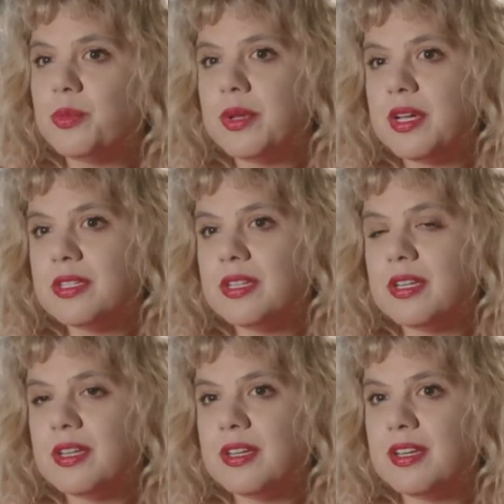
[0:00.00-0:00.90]
Ben
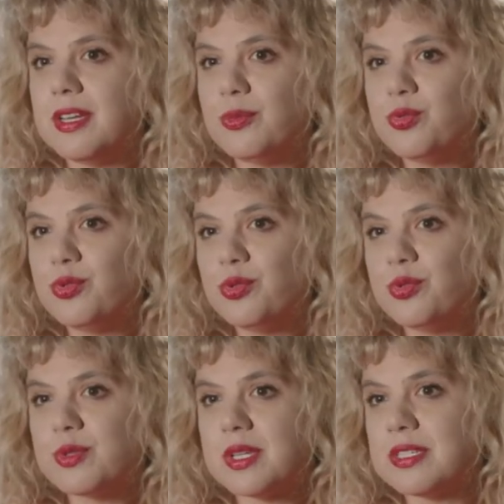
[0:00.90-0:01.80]
e,
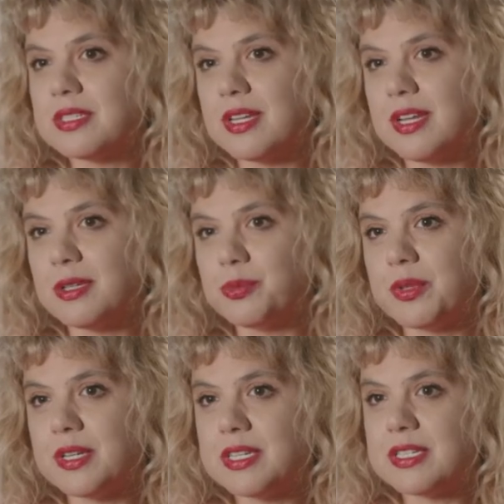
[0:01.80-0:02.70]
Ebru sanatıyla
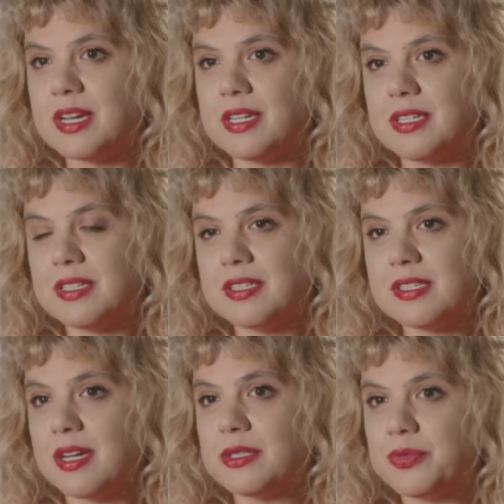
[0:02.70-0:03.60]
yapılan eserleri
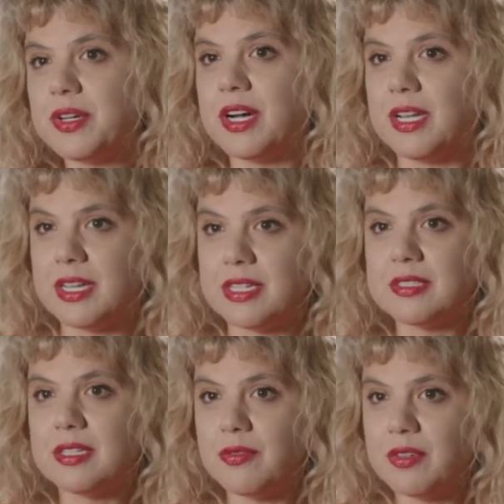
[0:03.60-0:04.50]
sertifika haline
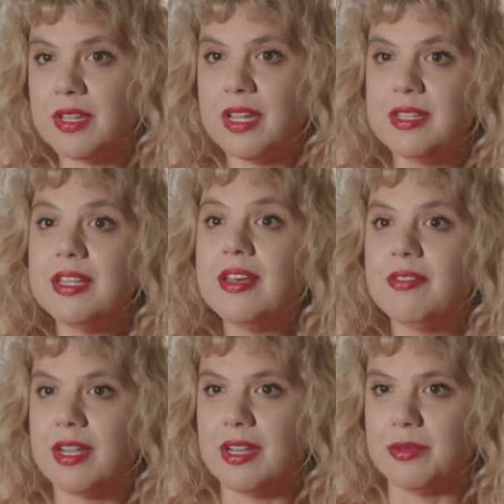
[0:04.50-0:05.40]
getirelim ve
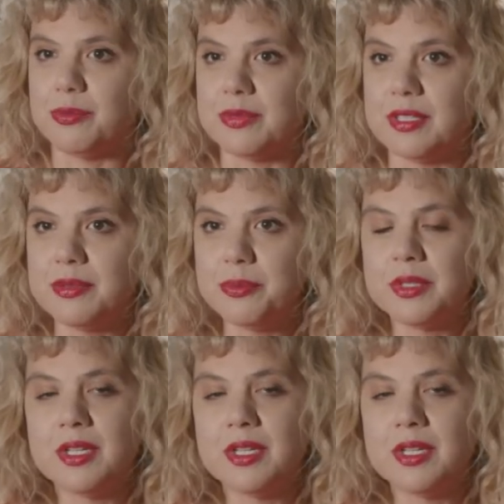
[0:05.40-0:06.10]
hediye verelim dedim.